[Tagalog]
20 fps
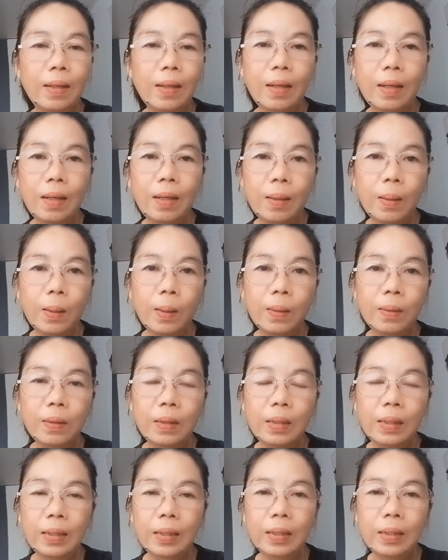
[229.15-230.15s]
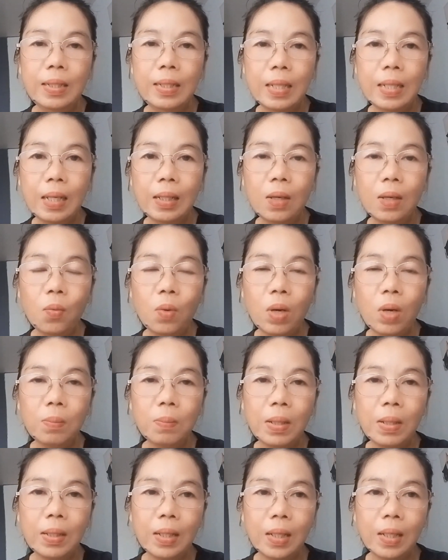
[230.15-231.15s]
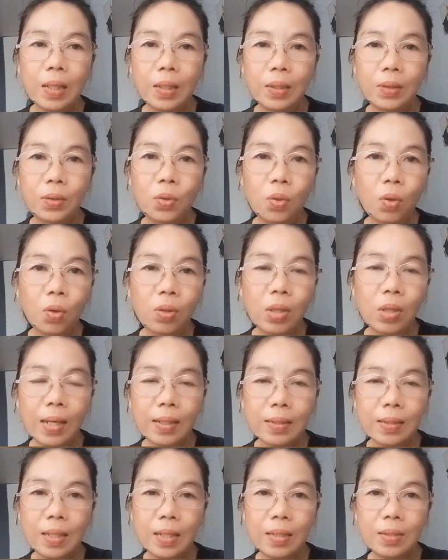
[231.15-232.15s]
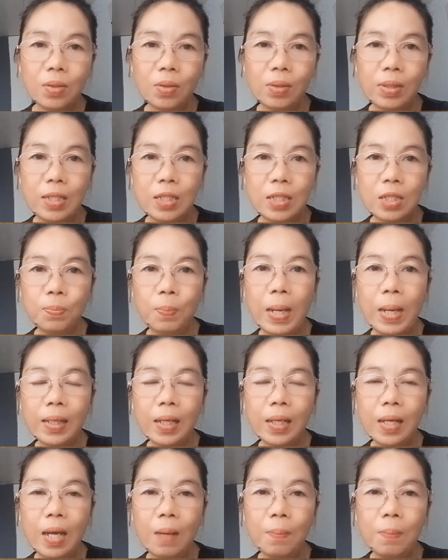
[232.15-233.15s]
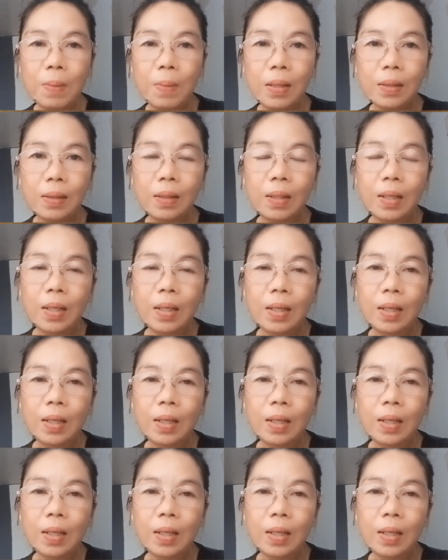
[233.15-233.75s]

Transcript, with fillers: ah, ginagawang mga dog accessories para habang